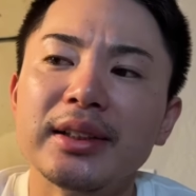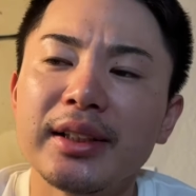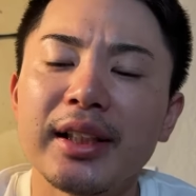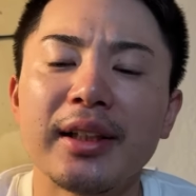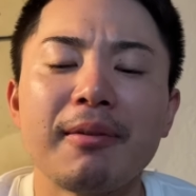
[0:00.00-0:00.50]

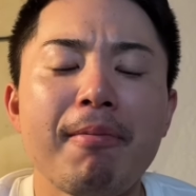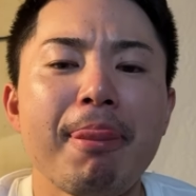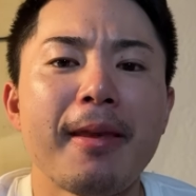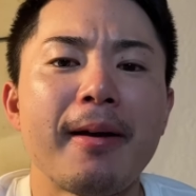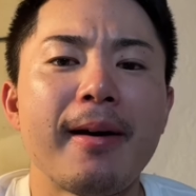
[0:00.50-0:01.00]
で、
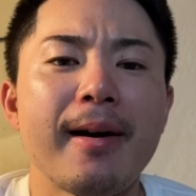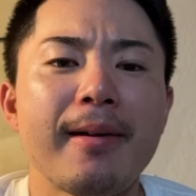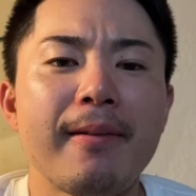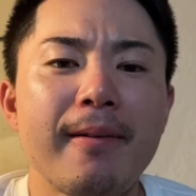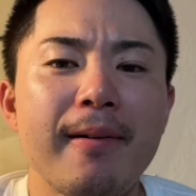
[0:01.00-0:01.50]
あ
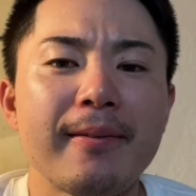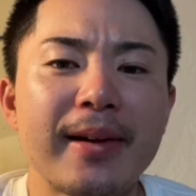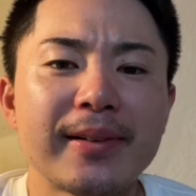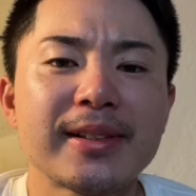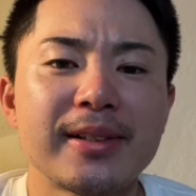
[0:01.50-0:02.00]
の、
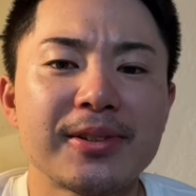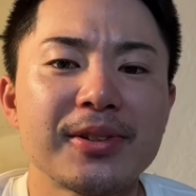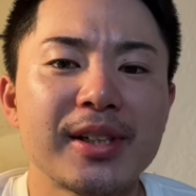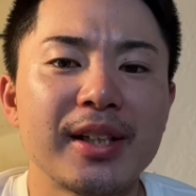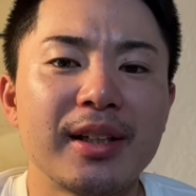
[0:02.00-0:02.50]
直樹さん正
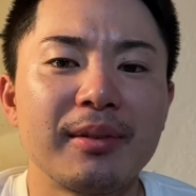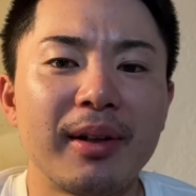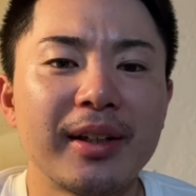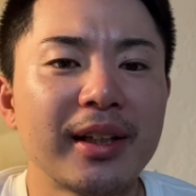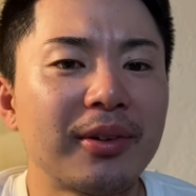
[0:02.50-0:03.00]
直、ま
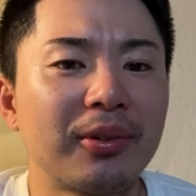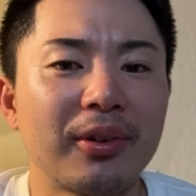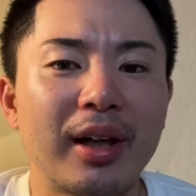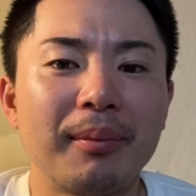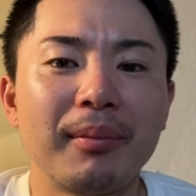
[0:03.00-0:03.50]
あ、行きたいとこ
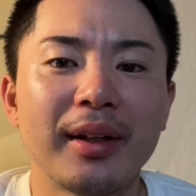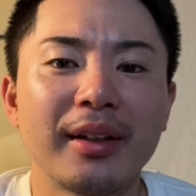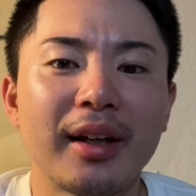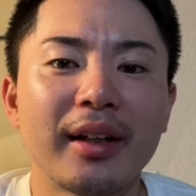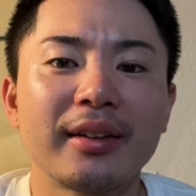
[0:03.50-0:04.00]
とがあんま
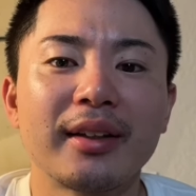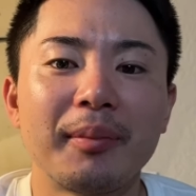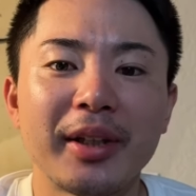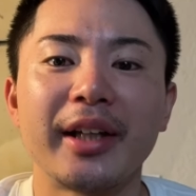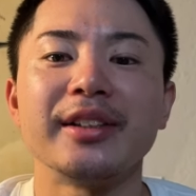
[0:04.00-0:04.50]
りなかった
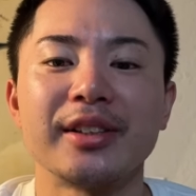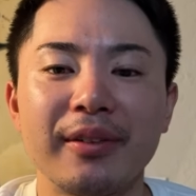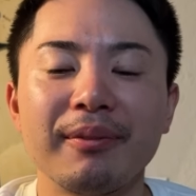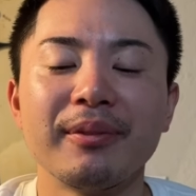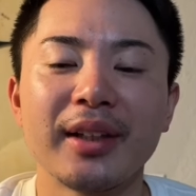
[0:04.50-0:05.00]
みたいなんです
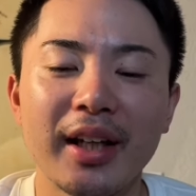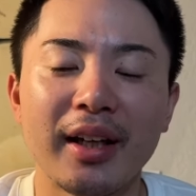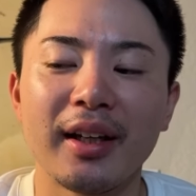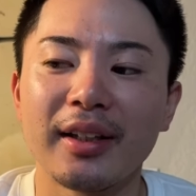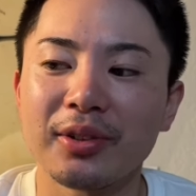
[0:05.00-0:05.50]
よ。
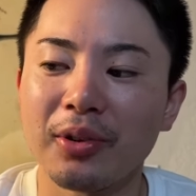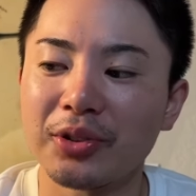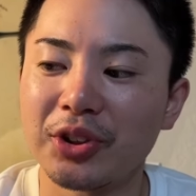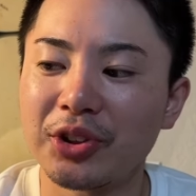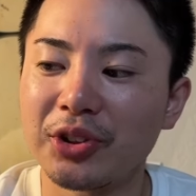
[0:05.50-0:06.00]
で、そ
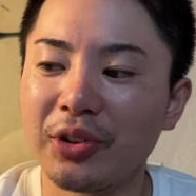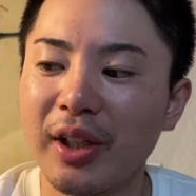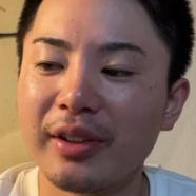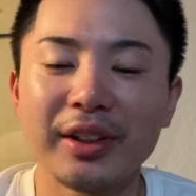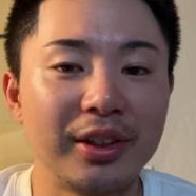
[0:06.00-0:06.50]
の中級
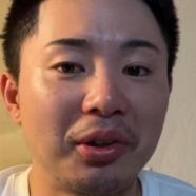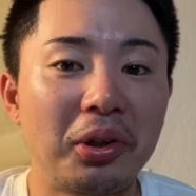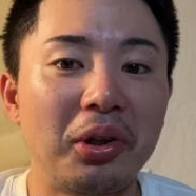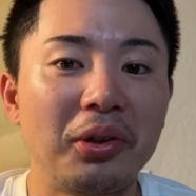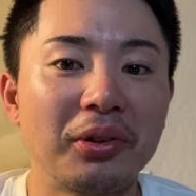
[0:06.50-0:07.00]
学院
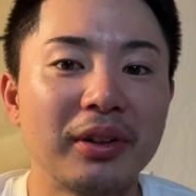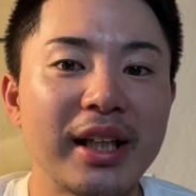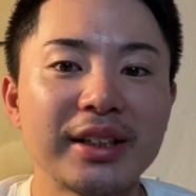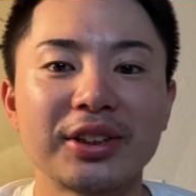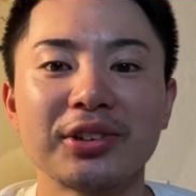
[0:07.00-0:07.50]
の
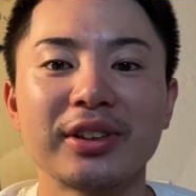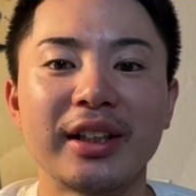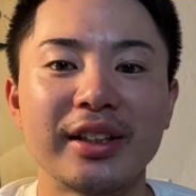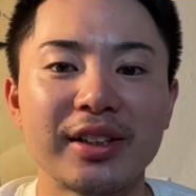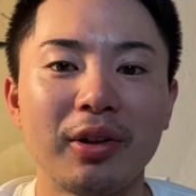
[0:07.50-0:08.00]
練習な
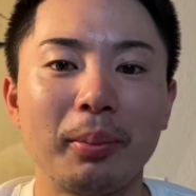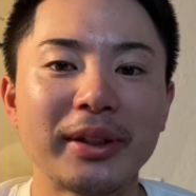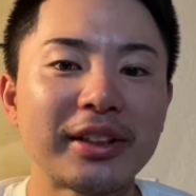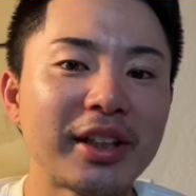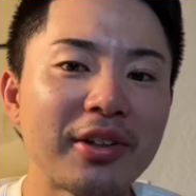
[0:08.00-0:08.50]
んですけど、め
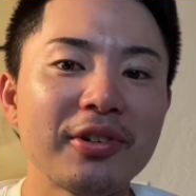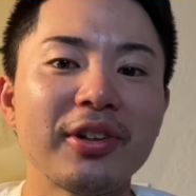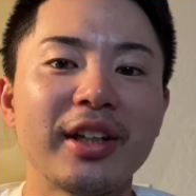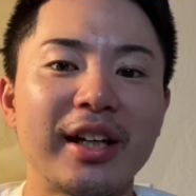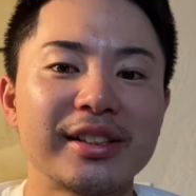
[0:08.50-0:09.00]
ちゃくちゃ
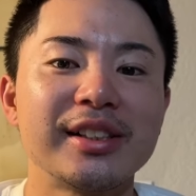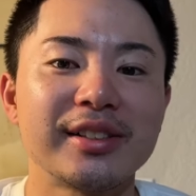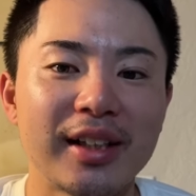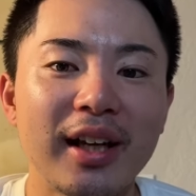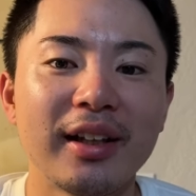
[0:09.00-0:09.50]
緩いらしいんで
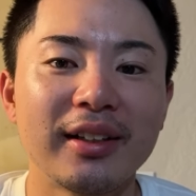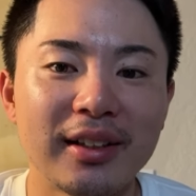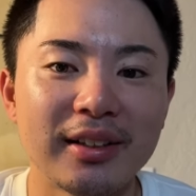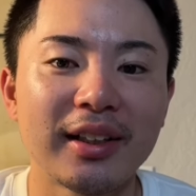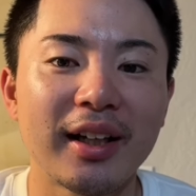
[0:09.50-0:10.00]
すね。う
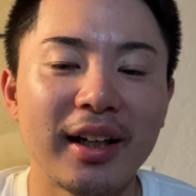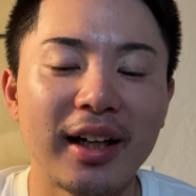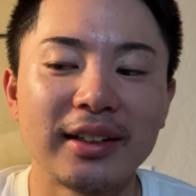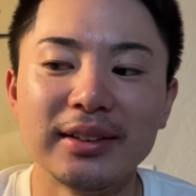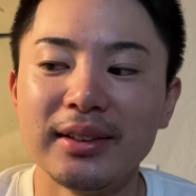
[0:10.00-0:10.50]
ん。だか
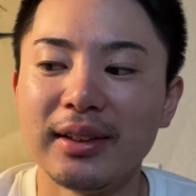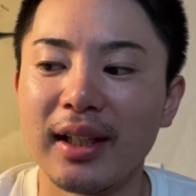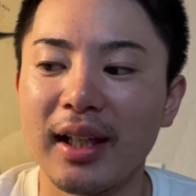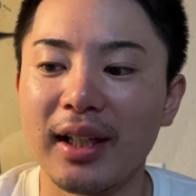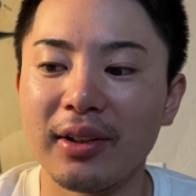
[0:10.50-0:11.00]
ら、
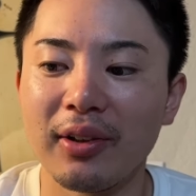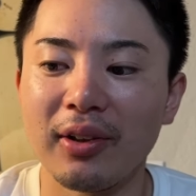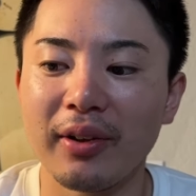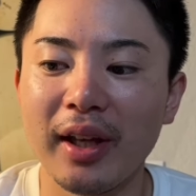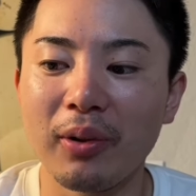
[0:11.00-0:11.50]
あ
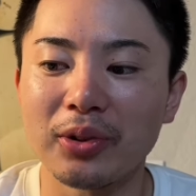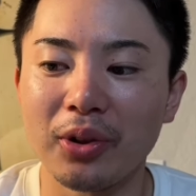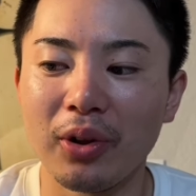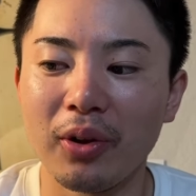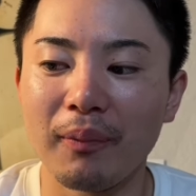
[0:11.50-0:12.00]
の、結構そ
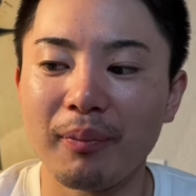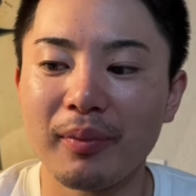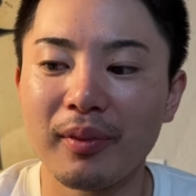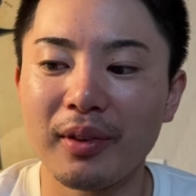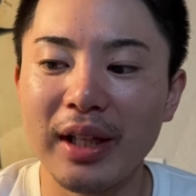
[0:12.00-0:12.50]
の、
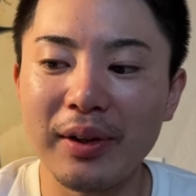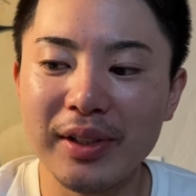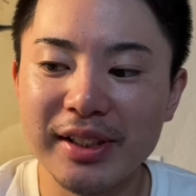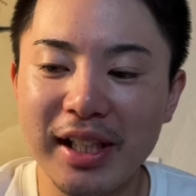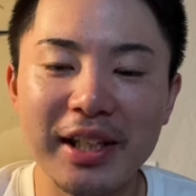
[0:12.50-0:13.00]
直
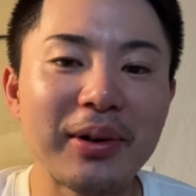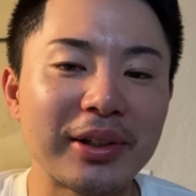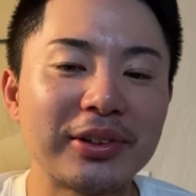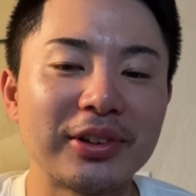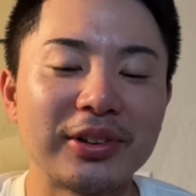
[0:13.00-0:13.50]
樹さん曰
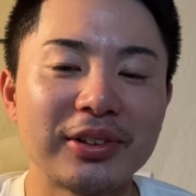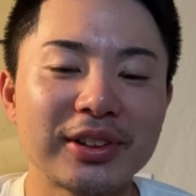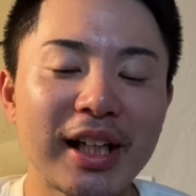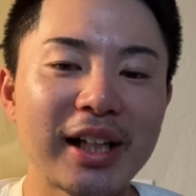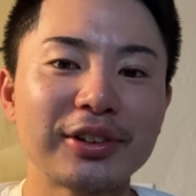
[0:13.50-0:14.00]
く、
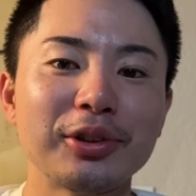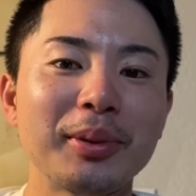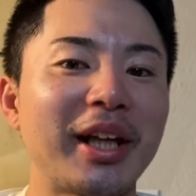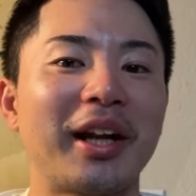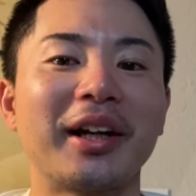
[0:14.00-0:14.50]
サークル
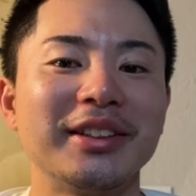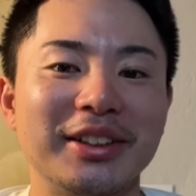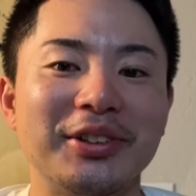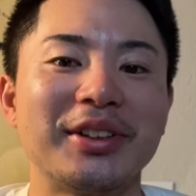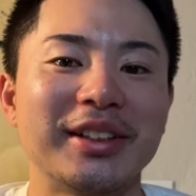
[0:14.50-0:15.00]
みたいな感
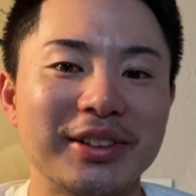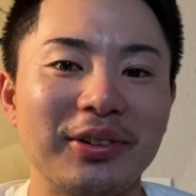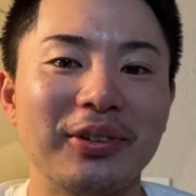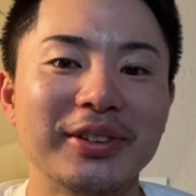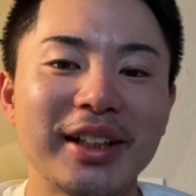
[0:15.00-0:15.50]
じって言ってたんです
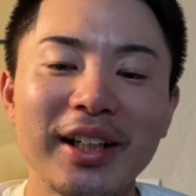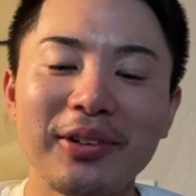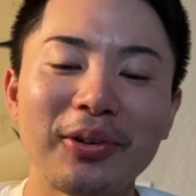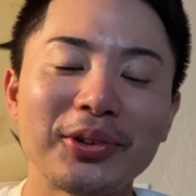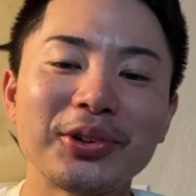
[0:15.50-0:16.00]
よ。全
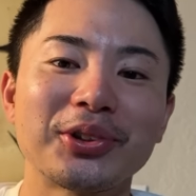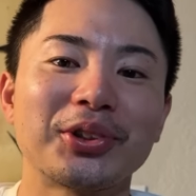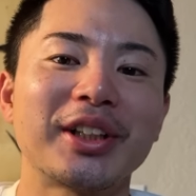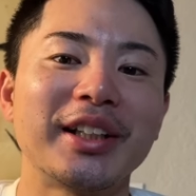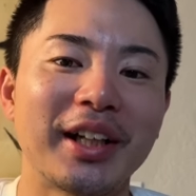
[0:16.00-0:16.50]
国優
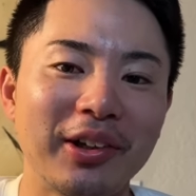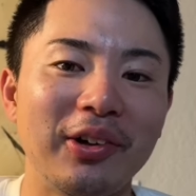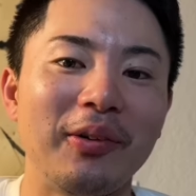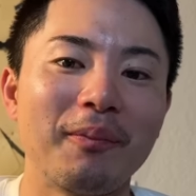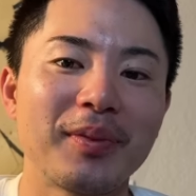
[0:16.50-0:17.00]
勝したんだけ
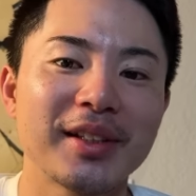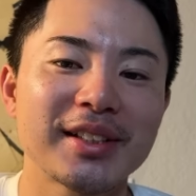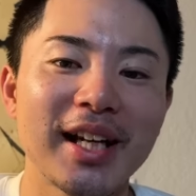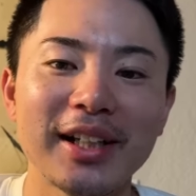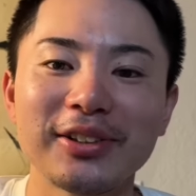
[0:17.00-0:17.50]
ど、
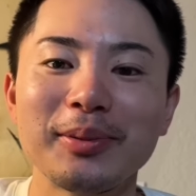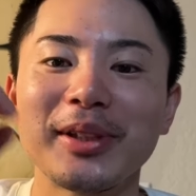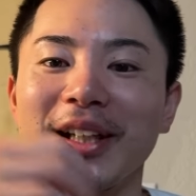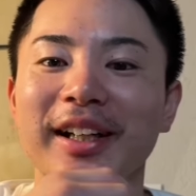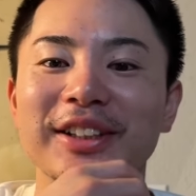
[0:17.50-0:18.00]
サークルみ
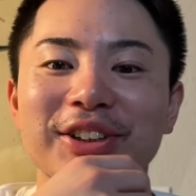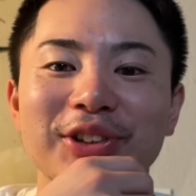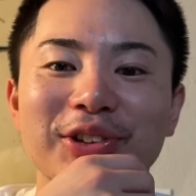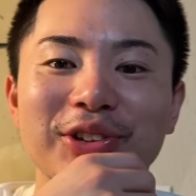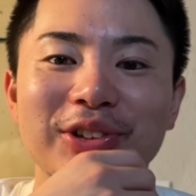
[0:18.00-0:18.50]
たいな練
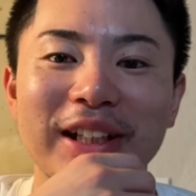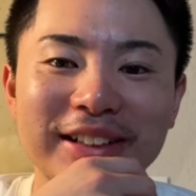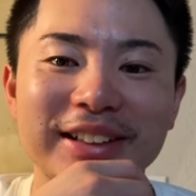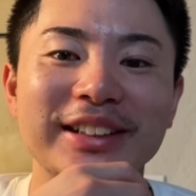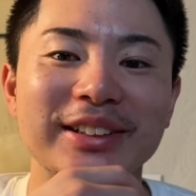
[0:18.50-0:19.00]
習ら
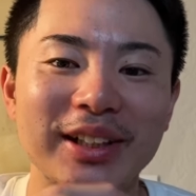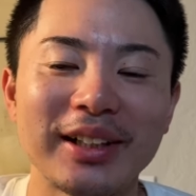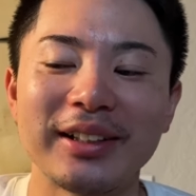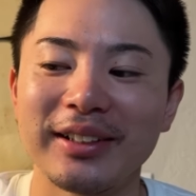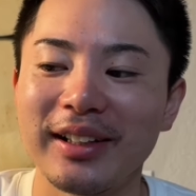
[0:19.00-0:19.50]
しいです
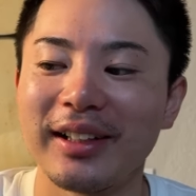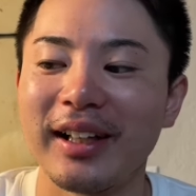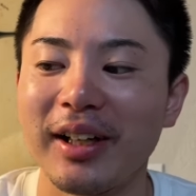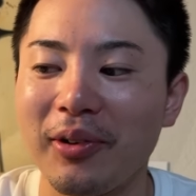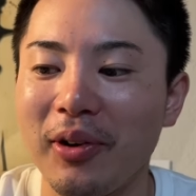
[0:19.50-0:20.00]
ね。で、
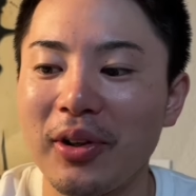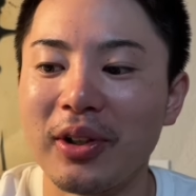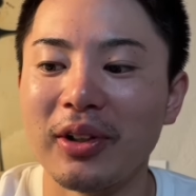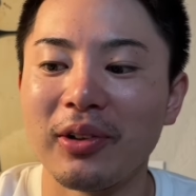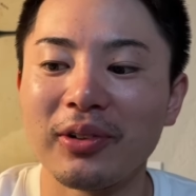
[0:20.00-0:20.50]
なんかこ
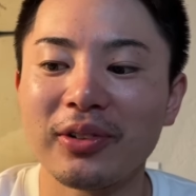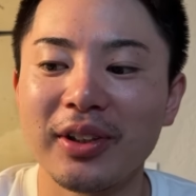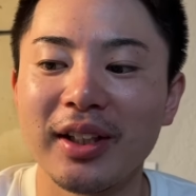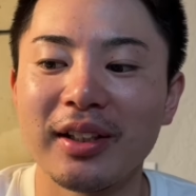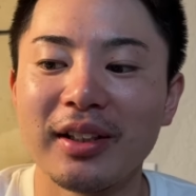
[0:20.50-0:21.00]
う、本当
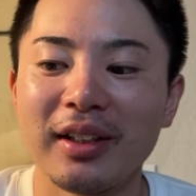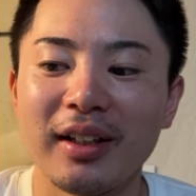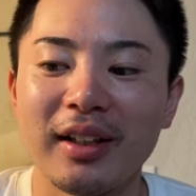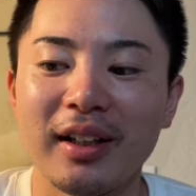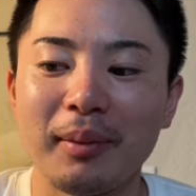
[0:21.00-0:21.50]
に、
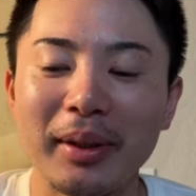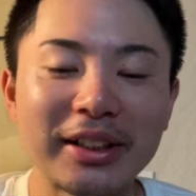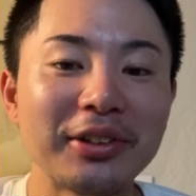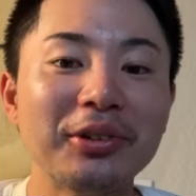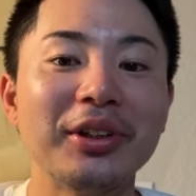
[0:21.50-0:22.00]
えー、めっ
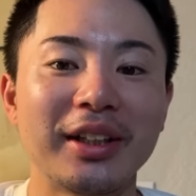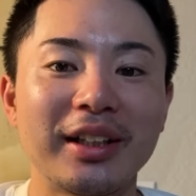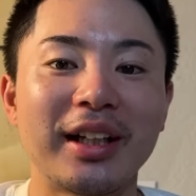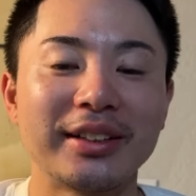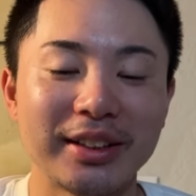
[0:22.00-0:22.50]
ちゃ緩
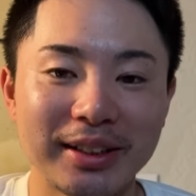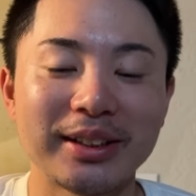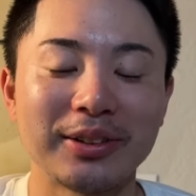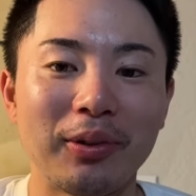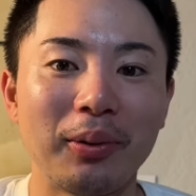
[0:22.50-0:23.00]
い感じらしい
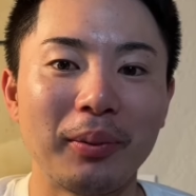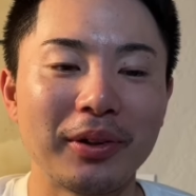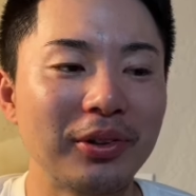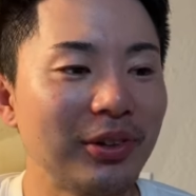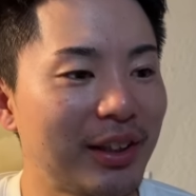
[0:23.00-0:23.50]
んですよ。ほんま、
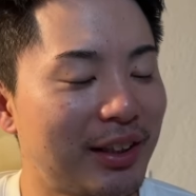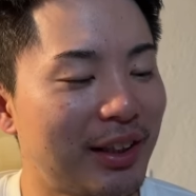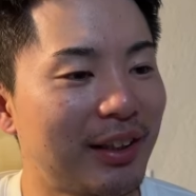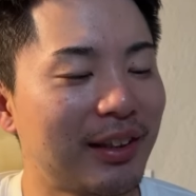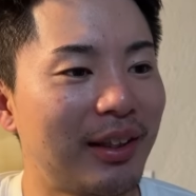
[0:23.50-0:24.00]
緩いって
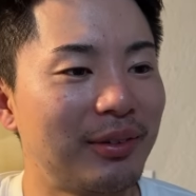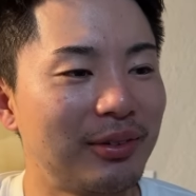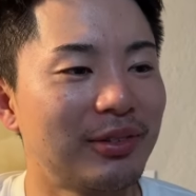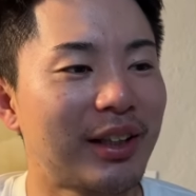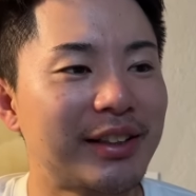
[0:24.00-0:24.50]
言い方、
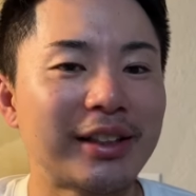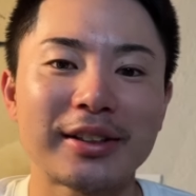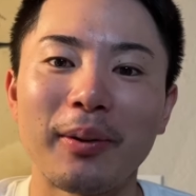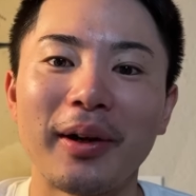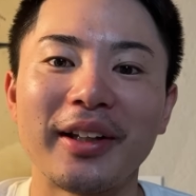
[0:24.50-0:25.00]
うん、適切
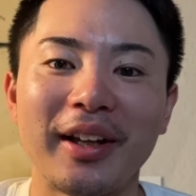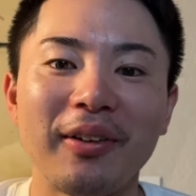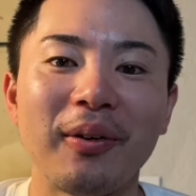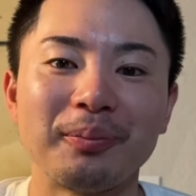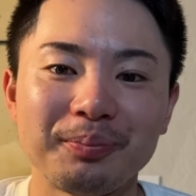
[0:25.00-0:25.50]
かわかんないけ
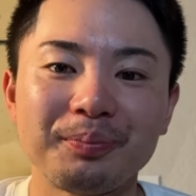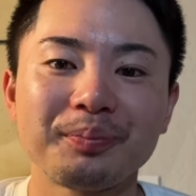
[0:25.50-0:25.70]
ど、